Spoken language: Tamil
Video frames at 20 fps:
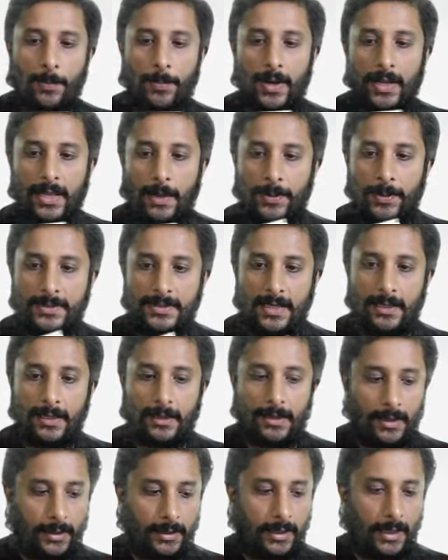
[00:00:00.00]
எப்படி சார் அது
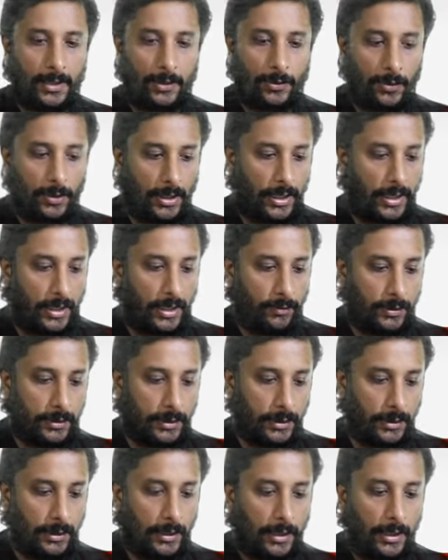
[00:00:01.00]
கனெக்ட் ஆகிருக்குன்னு கேட்டிங்கன்னா வந்து
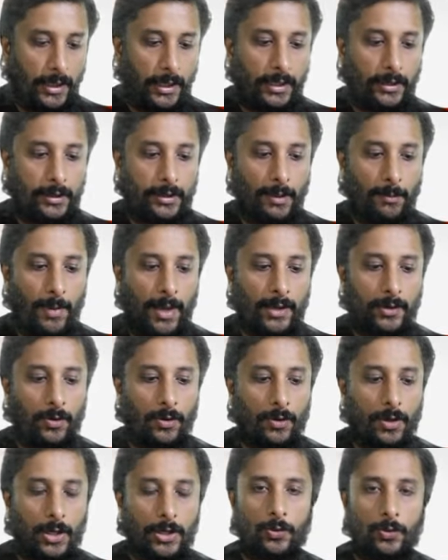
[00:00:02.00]
இந்த மைக்ரோ
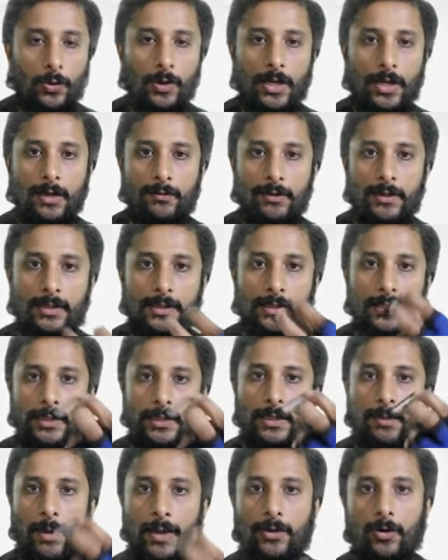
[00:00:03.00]
கண்ட்ரோலரில் வந்து இந்த
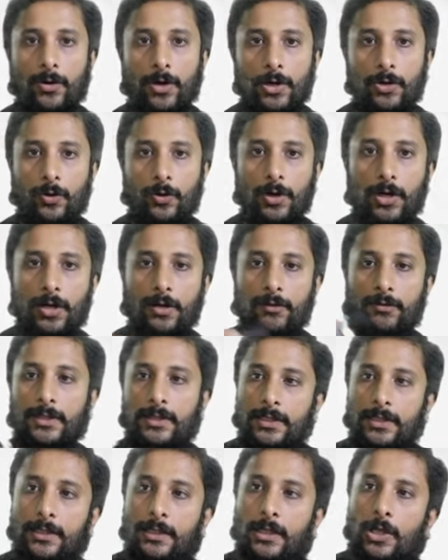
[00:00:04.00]
மைக்ரோ கண்ட்ரோலரில் வந்து
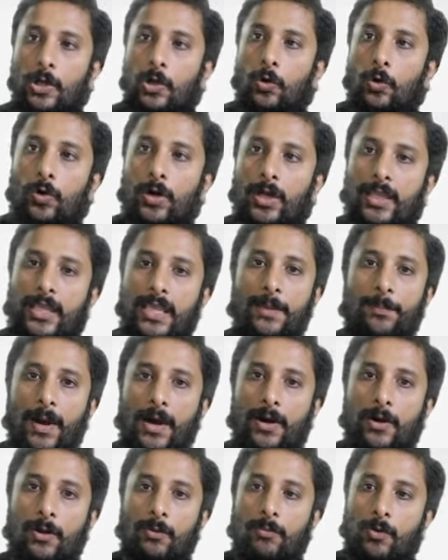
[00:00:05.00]
உங்களோட
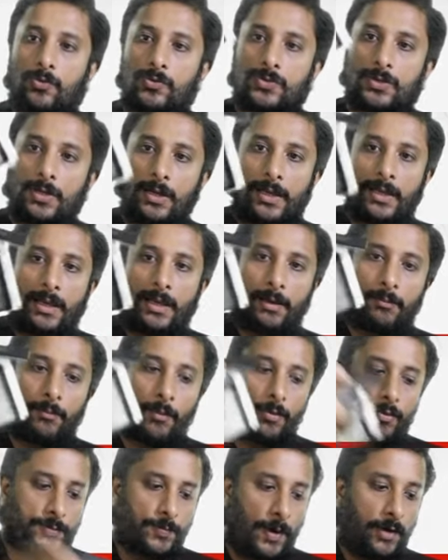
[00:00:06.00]
கீபேடும் மவுஸ்
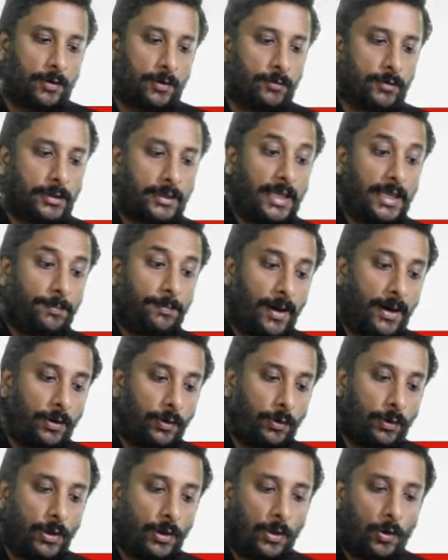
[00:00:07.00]
மவுஸ் பேடும் கீபேடும்
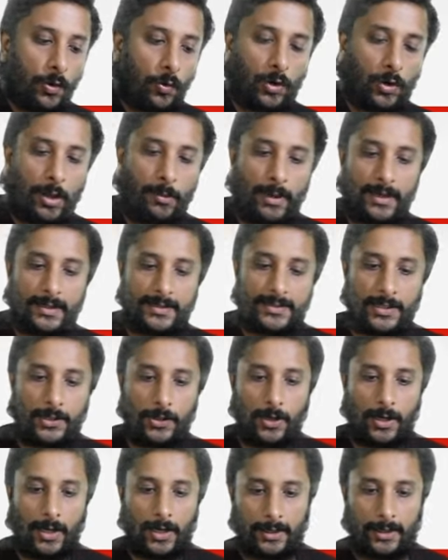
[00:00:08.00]
உங்களோட எல்சிடியும்
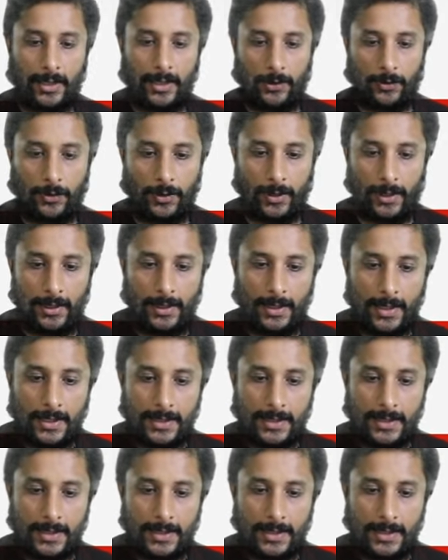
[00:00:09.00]
கனெக்ட் ஆகிருக்குங்க சரி